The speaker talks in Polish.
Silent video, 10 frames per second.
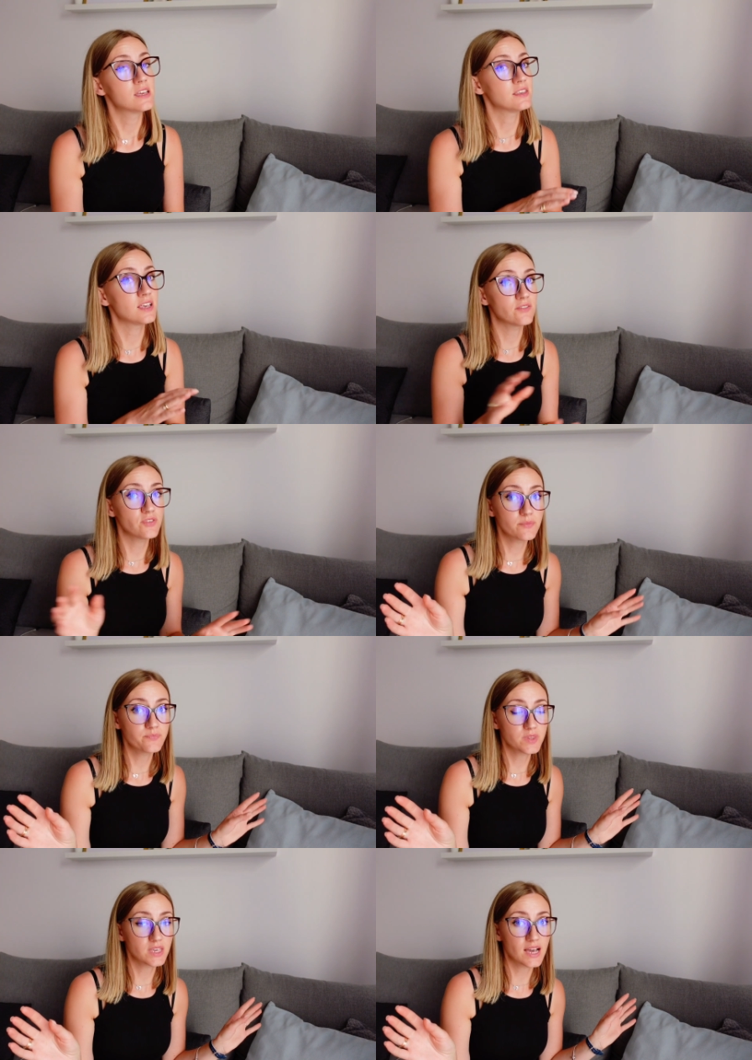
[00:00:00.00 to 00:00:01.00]
Nie
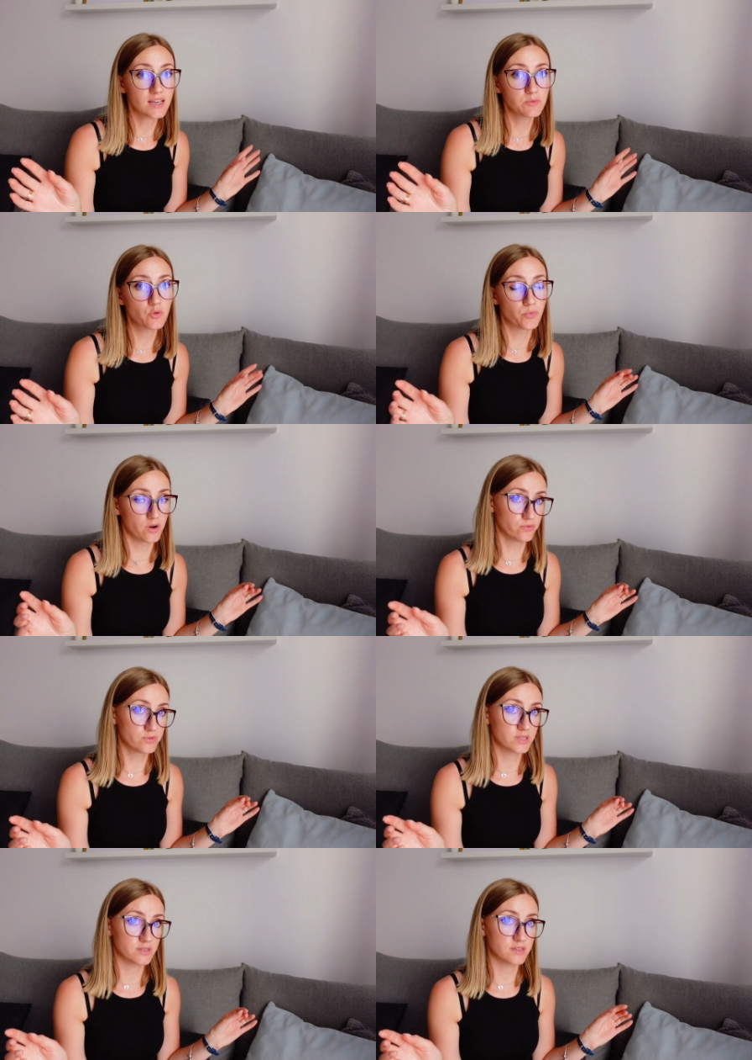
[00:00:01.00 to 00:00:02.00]
wiem, jaki był
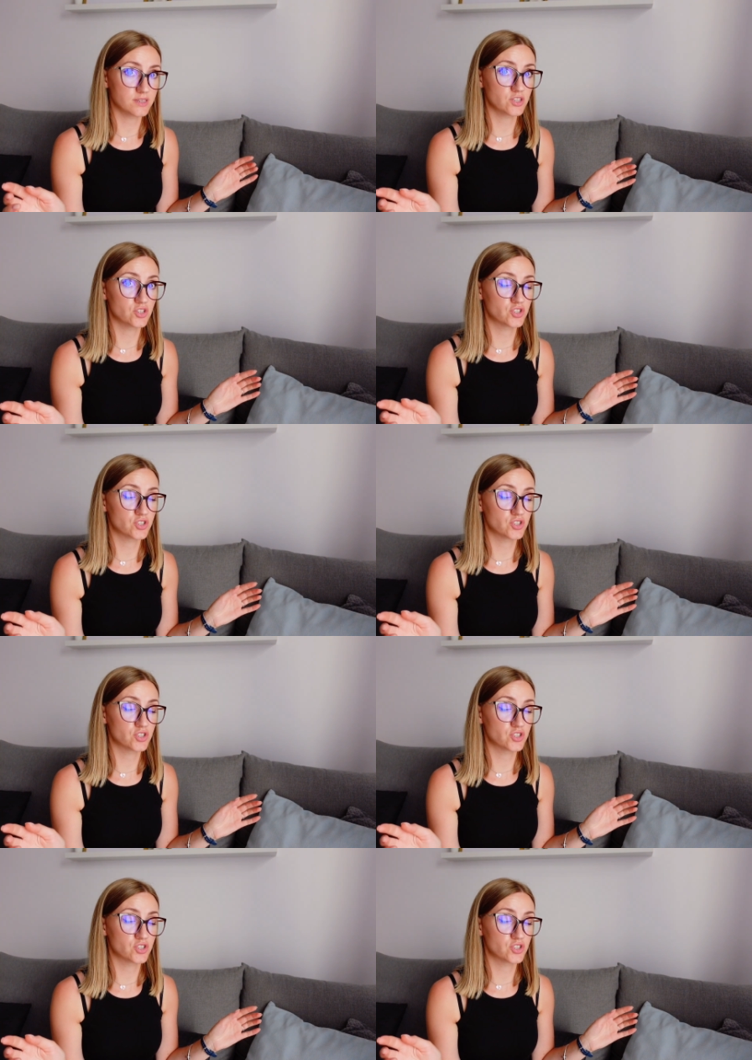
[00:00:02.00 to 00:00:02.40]
powód, y,